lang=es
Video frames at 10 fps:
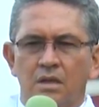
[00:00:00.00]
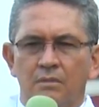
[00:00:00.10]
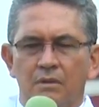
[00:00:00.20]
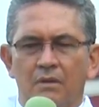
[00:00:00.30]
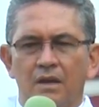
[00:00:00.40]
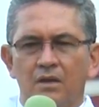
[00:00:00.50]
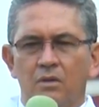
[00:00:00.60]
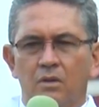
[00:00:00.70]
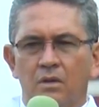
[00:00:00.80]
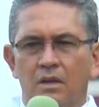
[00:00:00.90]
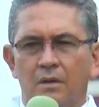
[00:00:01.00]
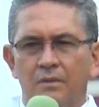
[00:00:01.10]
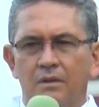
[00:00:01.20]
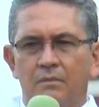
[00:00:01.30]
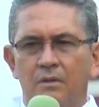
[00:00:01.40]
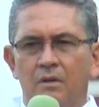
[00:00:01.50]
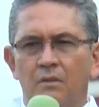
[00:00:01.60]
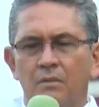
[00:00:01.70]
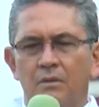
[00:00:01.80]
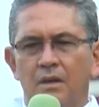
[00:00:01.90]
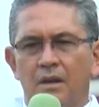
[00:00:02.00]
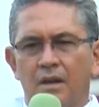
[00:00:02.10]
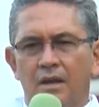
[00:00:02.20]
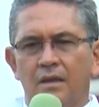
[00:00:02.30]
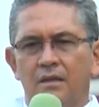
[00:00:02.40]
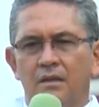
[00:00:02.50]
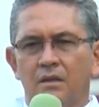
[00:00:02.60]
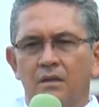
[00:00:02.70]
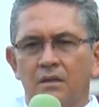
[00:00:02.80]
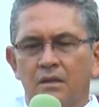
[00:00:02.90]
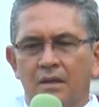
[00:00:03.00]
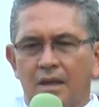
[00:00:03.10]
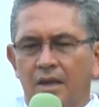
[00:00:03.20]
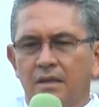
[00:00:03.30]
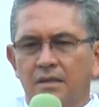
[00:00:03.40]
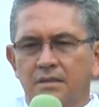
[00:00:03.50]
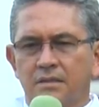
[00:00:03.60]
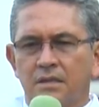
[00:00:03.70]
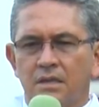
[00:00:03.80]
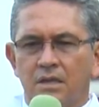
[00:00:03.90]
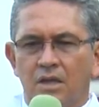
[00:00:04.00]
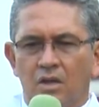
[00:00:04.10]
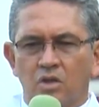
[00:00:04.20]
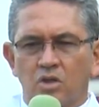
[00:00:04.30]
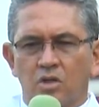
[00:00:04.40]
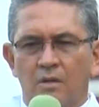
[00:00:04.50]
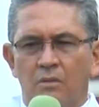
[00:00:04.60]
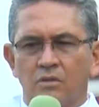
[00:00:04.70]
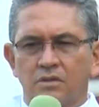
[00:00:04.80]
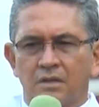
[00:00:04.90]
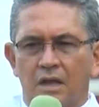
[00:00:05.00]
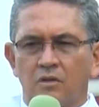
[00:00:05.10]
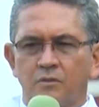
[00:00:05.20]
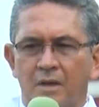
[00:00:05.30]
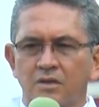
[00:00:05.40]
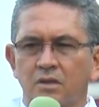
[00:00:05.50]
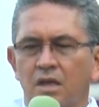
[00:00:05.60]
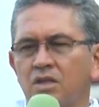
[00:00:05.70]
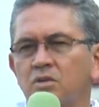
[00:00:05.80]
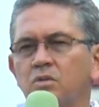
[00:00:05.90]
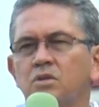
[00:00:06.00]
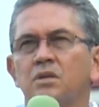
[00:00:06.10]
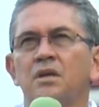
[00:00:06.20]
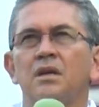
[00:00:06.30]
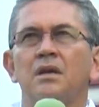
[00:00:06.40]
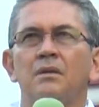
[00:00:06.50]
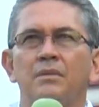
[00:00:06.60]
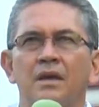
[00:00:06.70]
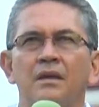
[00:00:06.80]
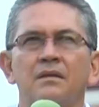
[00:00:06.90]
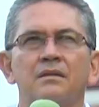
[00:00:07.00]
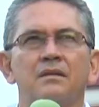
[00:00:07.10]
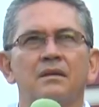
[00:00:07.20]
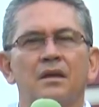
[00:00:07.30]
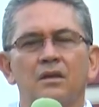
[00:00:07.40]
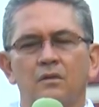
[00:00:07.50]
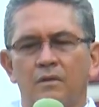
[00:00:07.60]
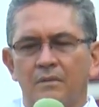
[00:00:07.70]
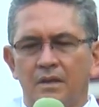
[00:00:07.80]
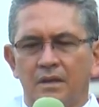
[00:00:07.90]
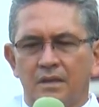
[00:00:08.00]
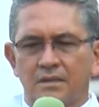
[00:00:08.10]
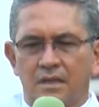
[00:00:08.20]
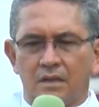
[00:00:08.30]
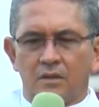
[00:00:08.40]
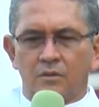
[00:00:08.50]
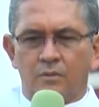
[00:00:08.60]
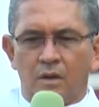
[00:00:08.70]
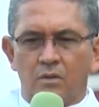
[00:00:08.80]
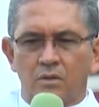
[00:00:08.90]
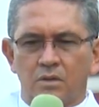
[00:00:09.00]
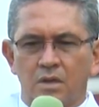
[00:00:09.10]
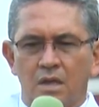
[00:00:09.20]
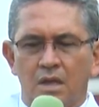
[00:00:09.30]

Viva el Hijo de David, viva el Rey de Reyes y nosotros vamos tras los pasos de Jesús. Bien, queridos familias, queridos pueblos,